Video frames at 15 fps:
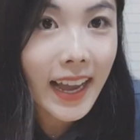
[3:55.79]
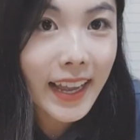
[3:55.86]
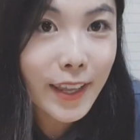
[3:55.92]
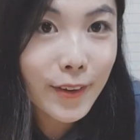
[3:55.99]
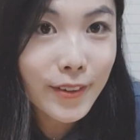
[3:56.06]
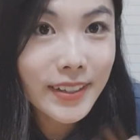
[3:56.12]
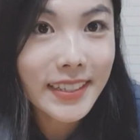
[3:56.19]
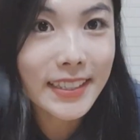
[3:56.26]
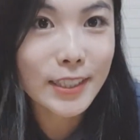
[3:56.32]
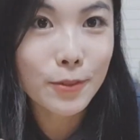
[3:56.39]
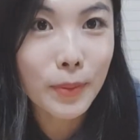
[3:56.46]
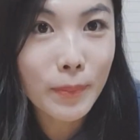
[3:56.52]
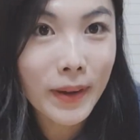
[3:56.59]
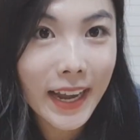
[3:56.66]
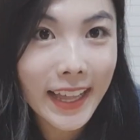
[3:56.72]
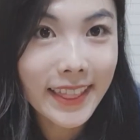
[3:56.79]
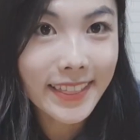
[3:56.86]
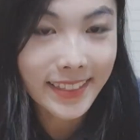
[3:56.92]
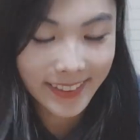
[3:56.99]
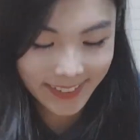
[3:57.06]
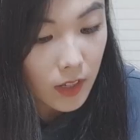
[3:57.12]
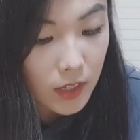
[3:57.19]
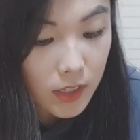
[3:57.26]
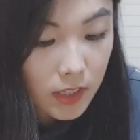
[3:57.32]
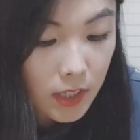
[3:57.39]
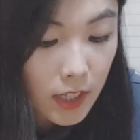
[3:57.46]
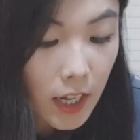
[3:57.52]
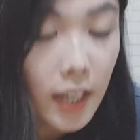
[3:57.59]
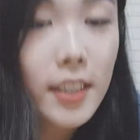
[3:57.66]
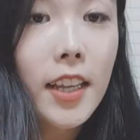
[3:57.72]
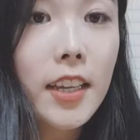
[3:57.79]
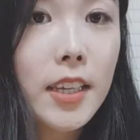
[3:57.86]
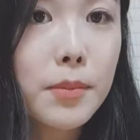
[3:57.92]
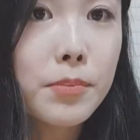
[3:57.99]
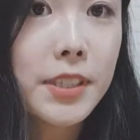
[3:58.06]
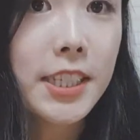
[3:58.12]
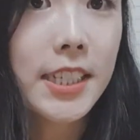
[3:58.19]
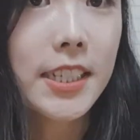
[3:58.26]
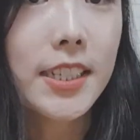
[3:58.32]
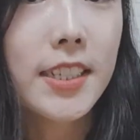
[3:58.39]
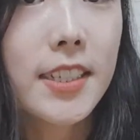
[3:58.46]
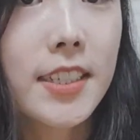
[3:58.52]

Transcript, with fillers: Ayo kita coba makan. Isinya ada kimchi.